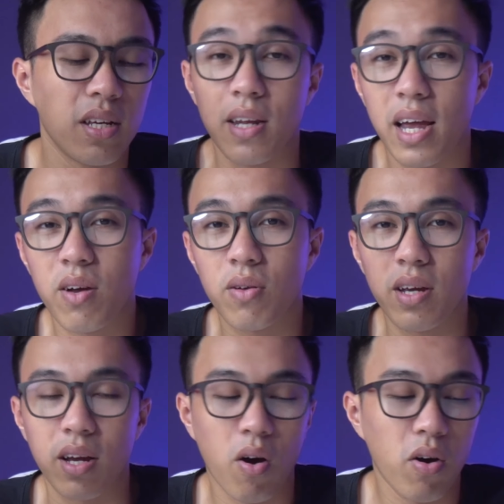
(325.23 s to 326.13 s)
thì đây có
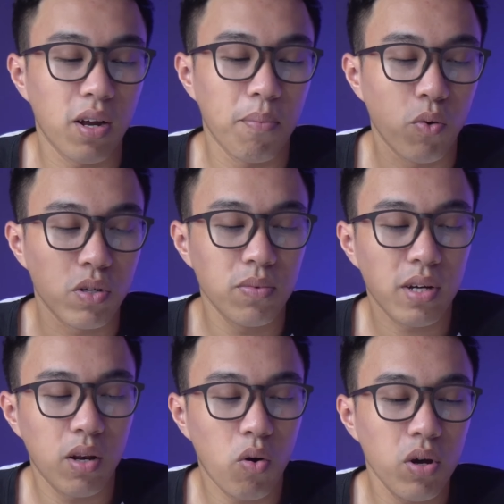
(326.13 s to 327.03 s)
thể gọi là một trong
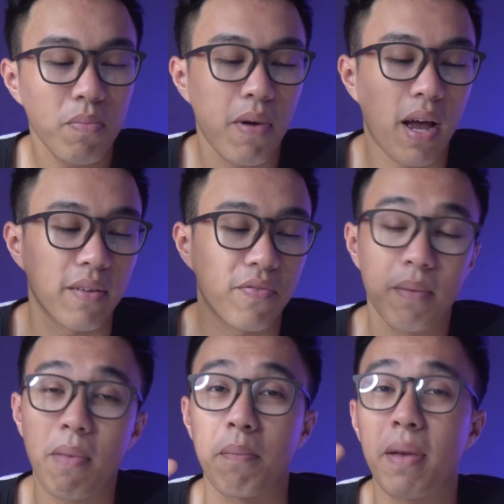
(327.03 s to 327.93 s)
những cái lỗi mà
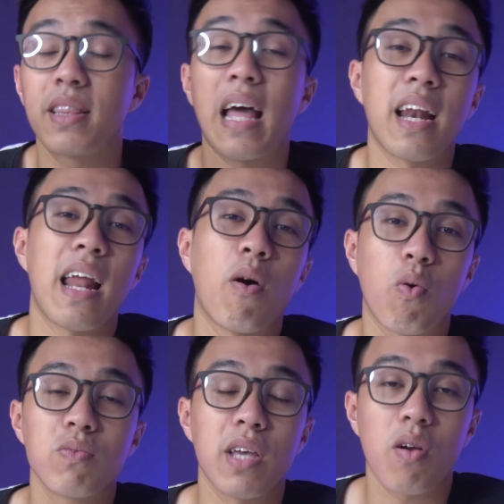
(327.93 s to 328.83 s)
phiên bản beta
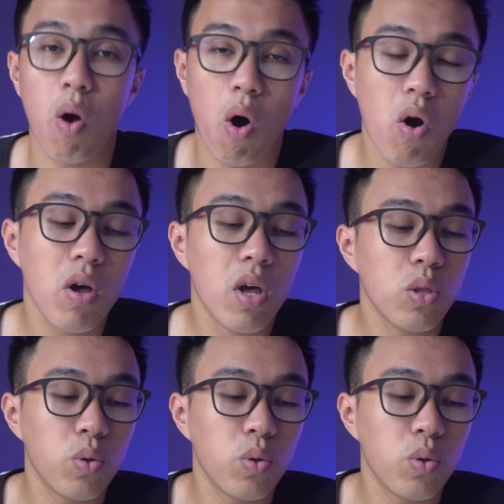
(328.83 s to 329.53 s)
nào cũng sẽ có